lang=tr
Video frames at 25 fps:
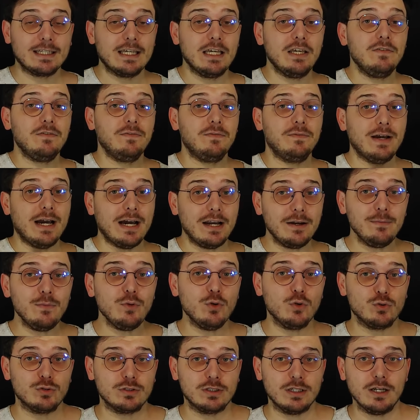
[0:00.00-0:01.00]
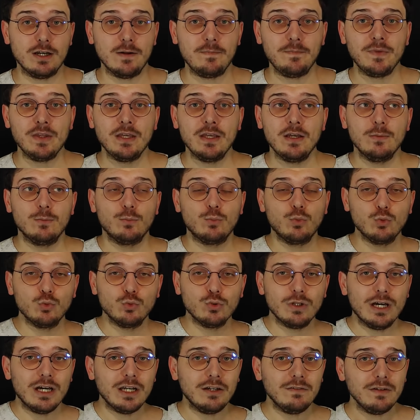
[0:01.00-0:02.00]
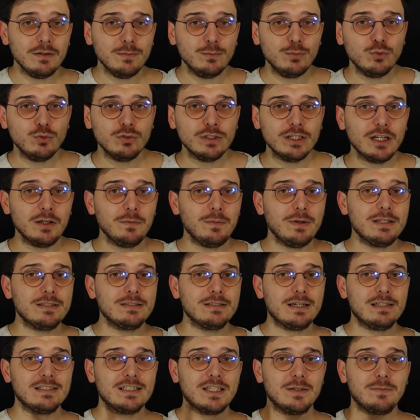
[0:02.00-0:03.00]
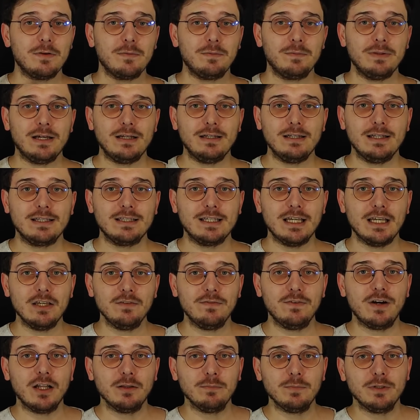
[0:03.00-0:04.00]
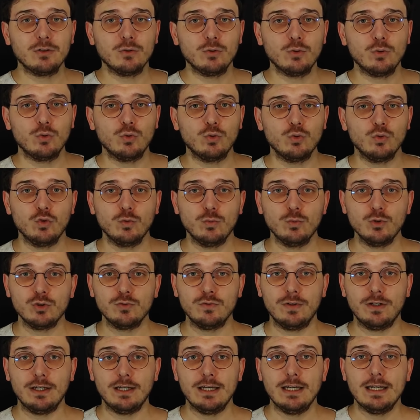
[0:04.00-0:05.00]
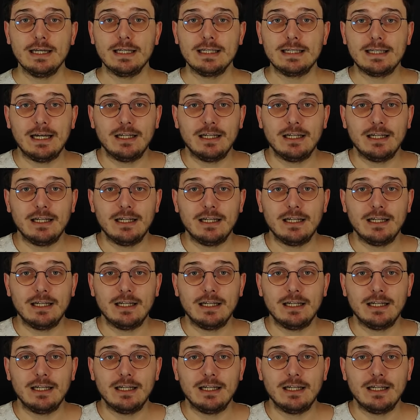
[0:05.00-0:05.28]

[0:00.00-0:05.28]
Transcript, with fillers: keyif vermiyorsa bunlar ve bunlara benzer sebeplerle keyif almadan okuduğumuz ve